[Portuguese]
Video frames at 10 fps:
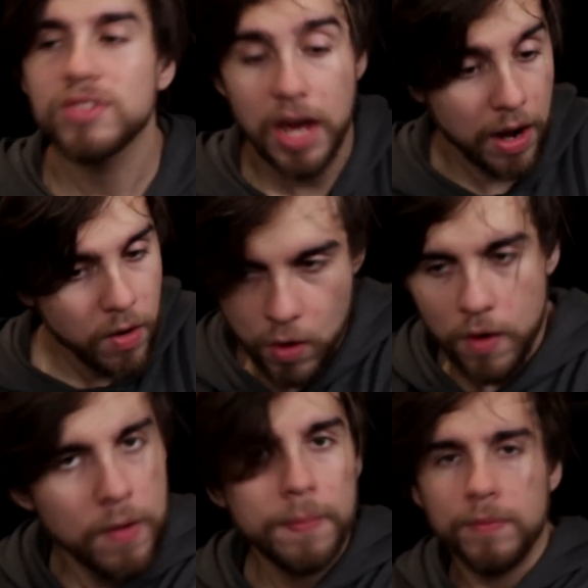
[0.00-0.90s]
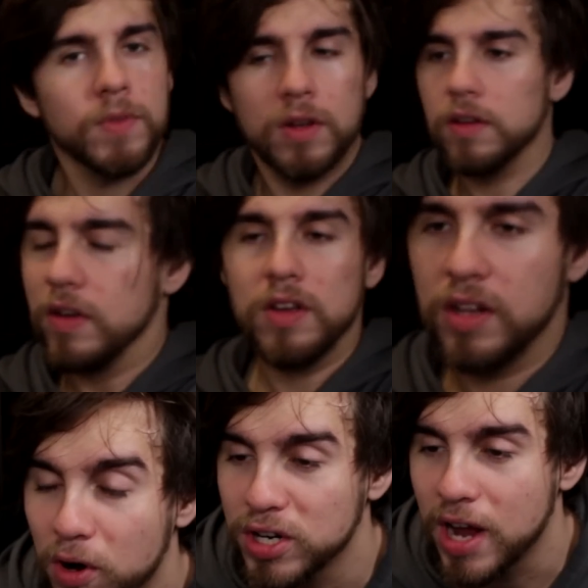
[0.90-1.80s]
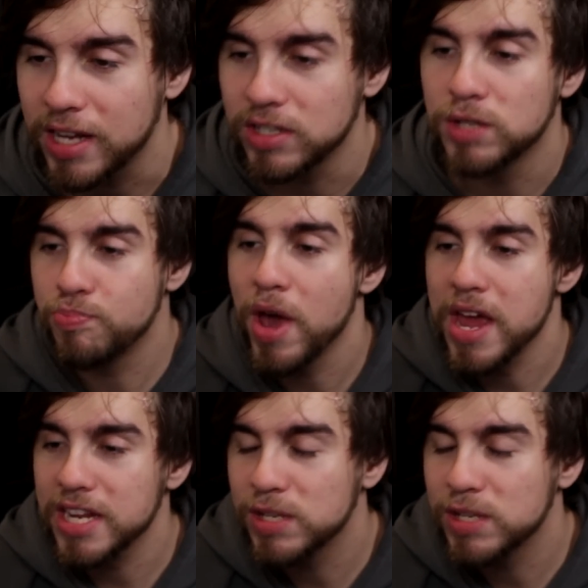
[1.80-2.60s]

os caras... Fortnite, espere,